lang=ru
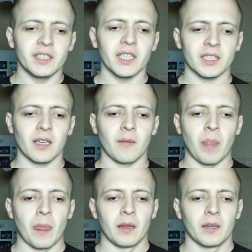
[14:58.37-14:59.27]
если
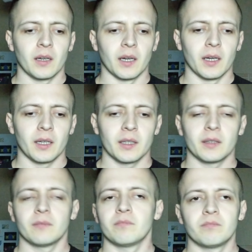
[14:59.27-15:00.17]
э,